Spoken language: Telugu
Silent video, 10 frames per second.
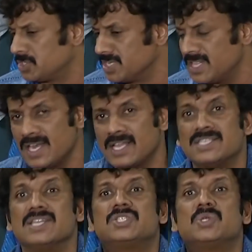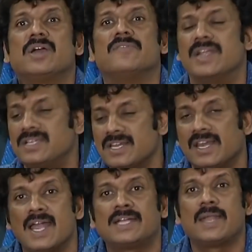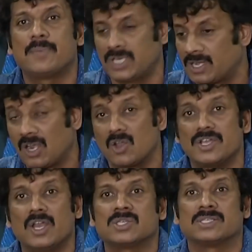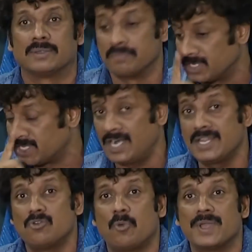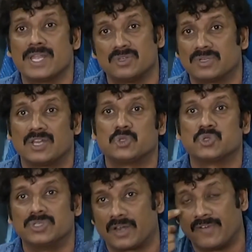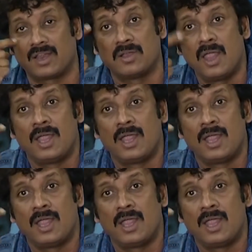చిన్నదానికి సెన్సిటివ్గా వెంటనే రియాక్ట్ అయిపోతాడు కళ్ళలో నీళ్ళు వస్తాయి మీరు స్టార్టింగ్ ఉపన్యాసం కూడా తను చూసుంటారు వెళ్ళ